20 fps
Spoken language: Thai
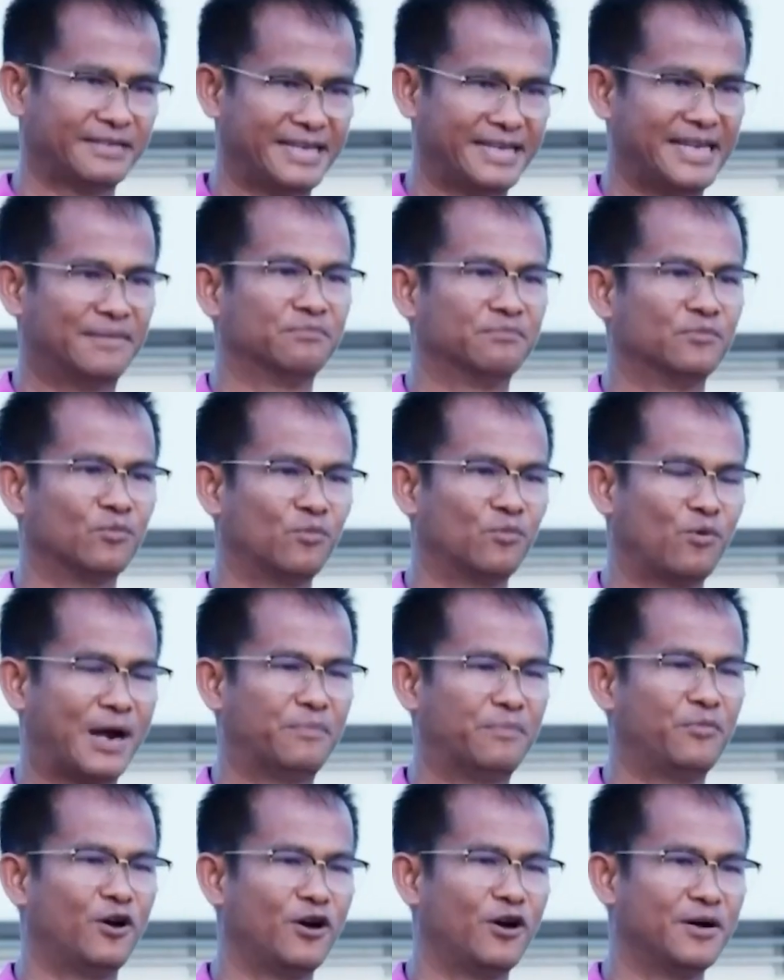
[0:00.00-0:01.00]
เตรียมค
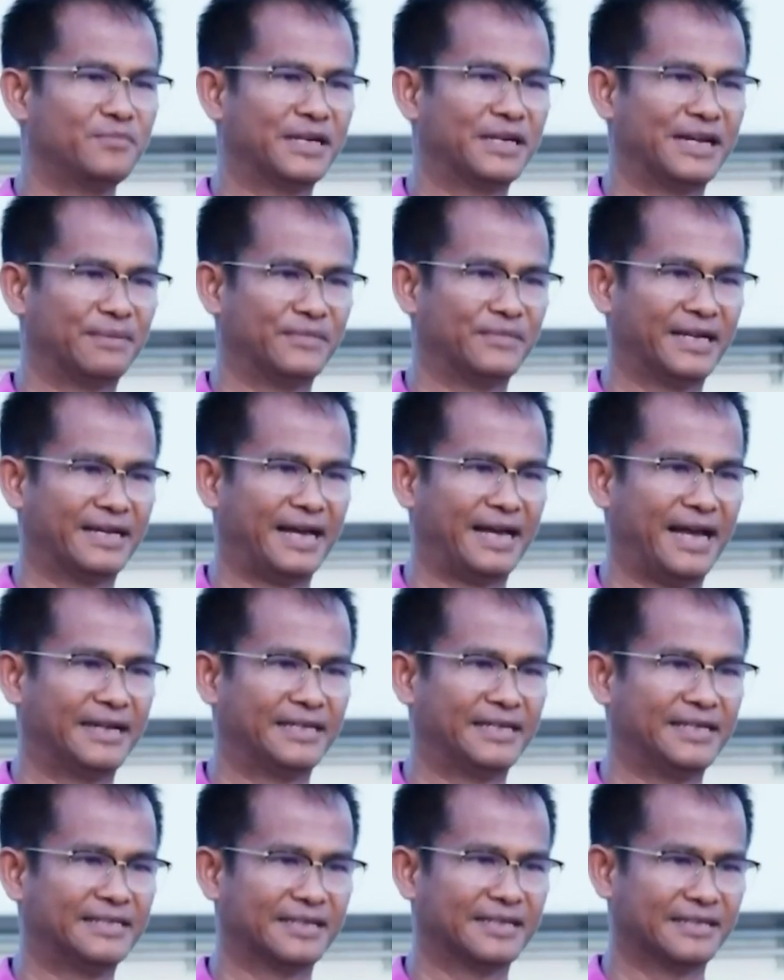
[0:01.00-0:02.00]
วามพร้อมนะครับในกา
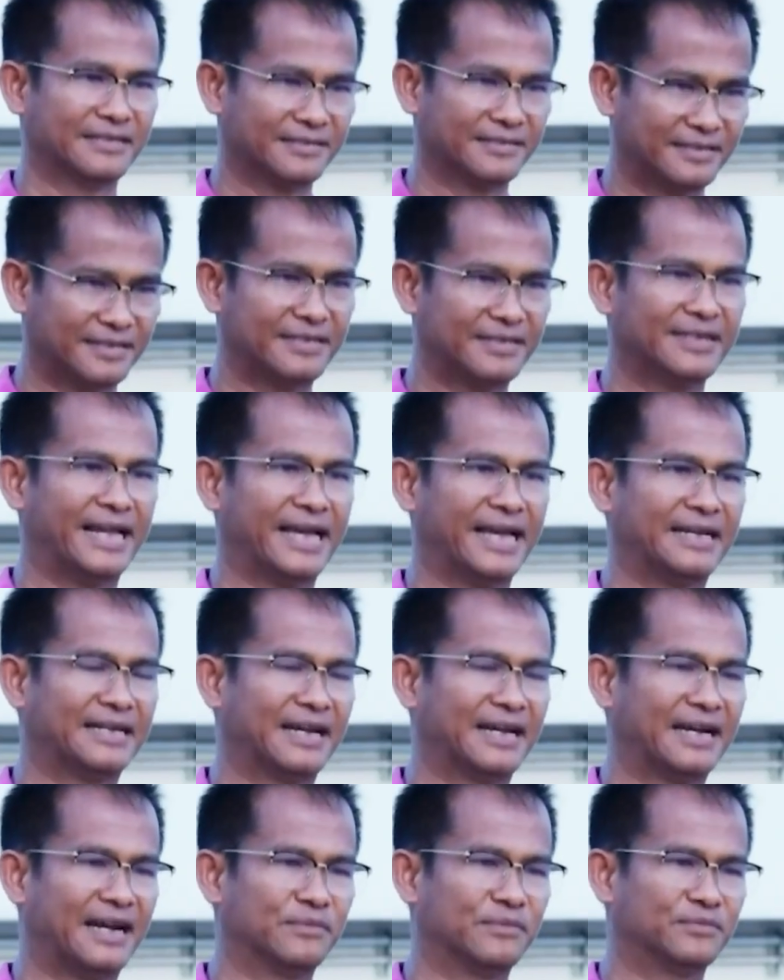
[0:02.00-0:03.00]
รที่จะซื้อเล็ก
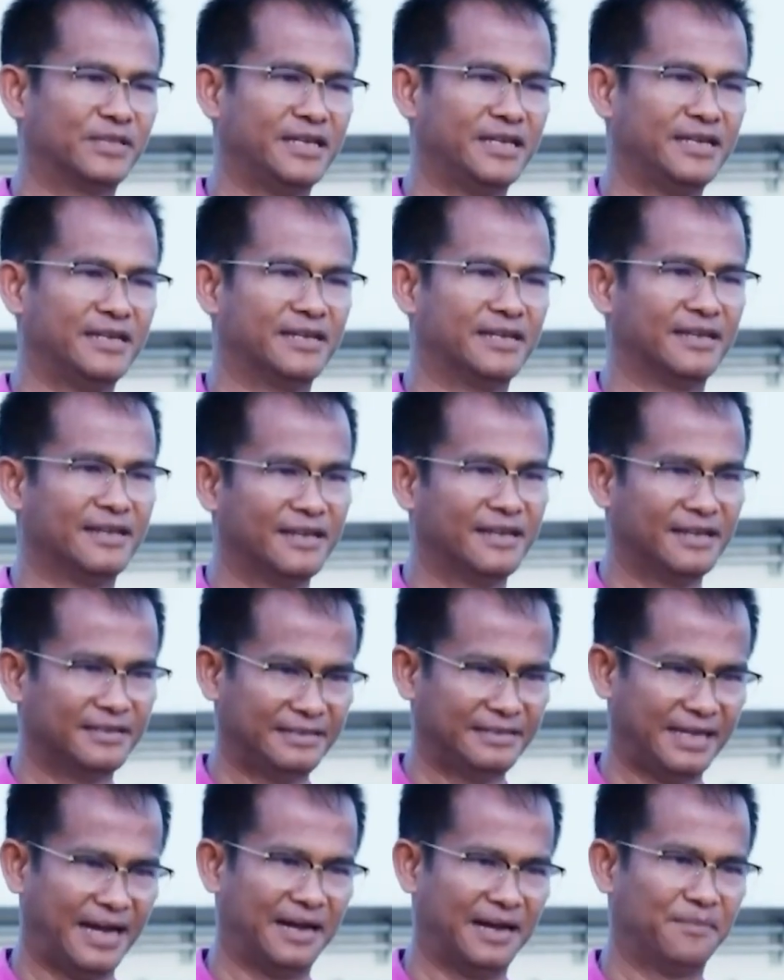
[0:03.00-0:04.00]
นะครับที่
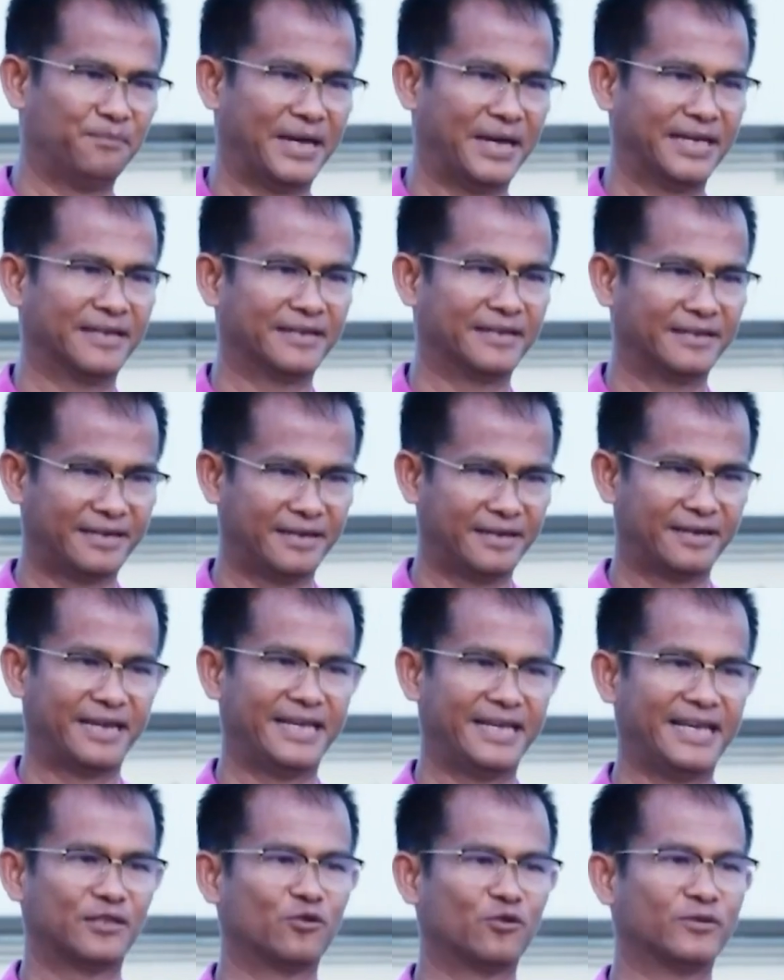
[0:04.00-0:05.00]
จะไป
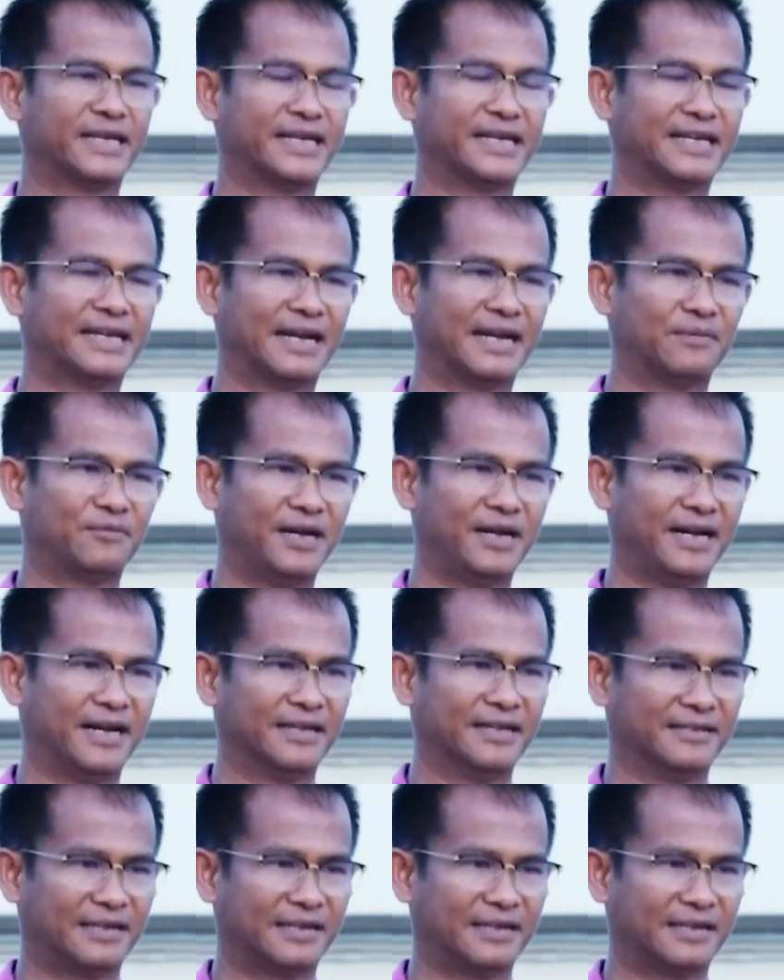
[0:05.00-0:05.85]
เคลียร์ตรงนี้นะครับว่า